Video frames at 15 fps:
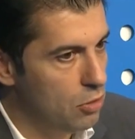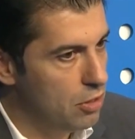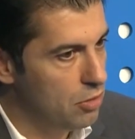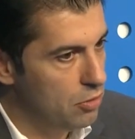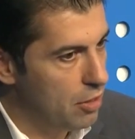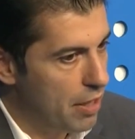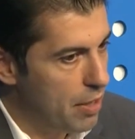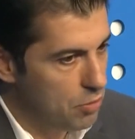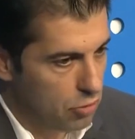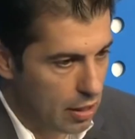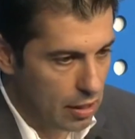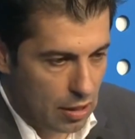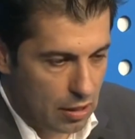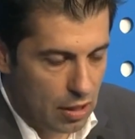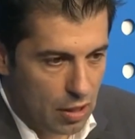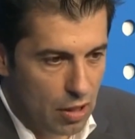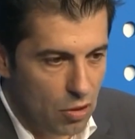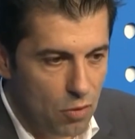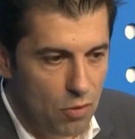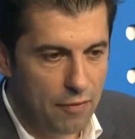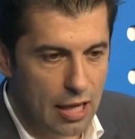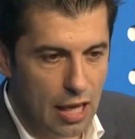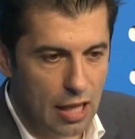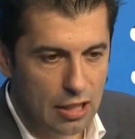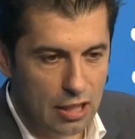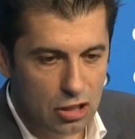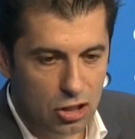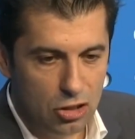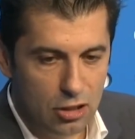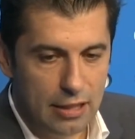ve Bulgaristan'ın kırsal
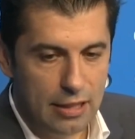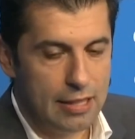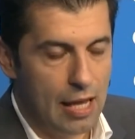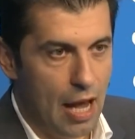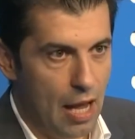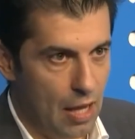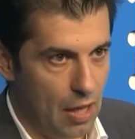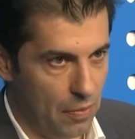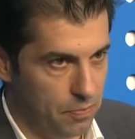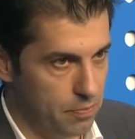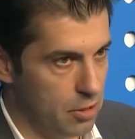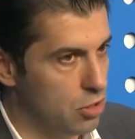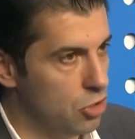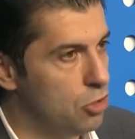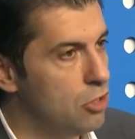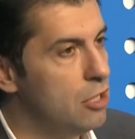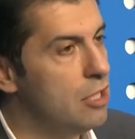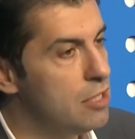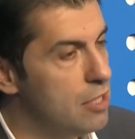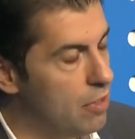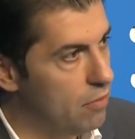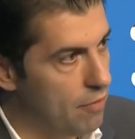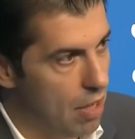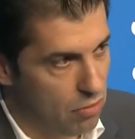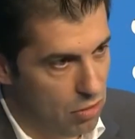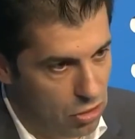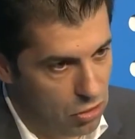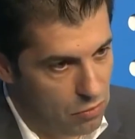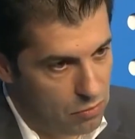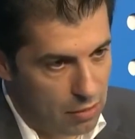bölgelerdeki Bulgaristan Türklerinin
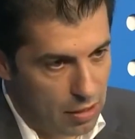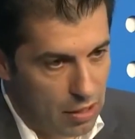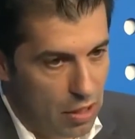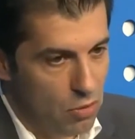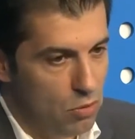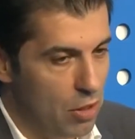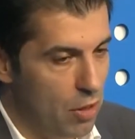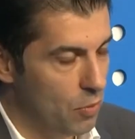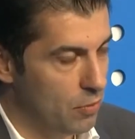yoksul nüfusunun